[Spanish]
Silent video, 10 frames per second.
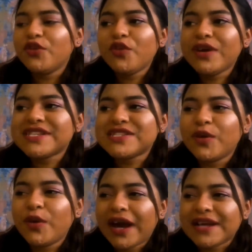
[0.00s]
Todo
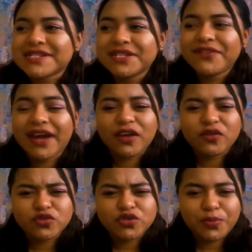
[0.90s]
esto ha
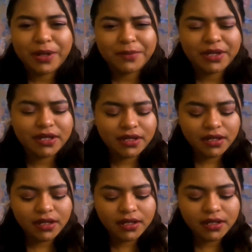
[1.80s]
significado mucho para
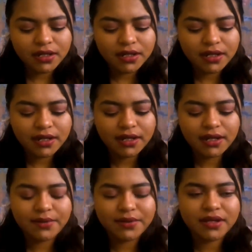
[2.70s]
mí.
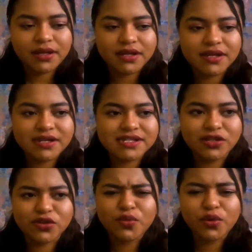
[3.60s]
La verdad
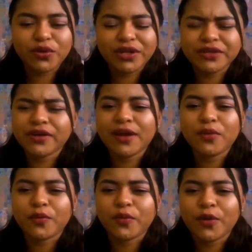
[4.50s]
siento muy bonito que
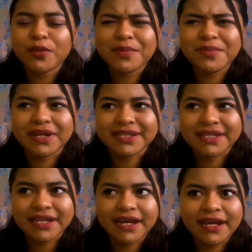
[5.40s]
el bombón me
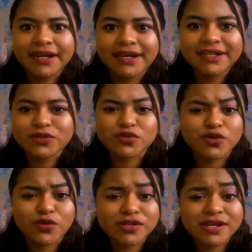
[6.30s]
platique
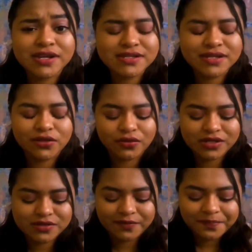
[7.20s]
sus cosas y
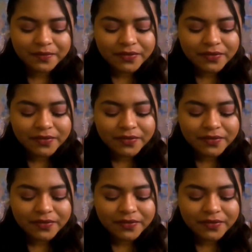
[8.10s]
todo eso.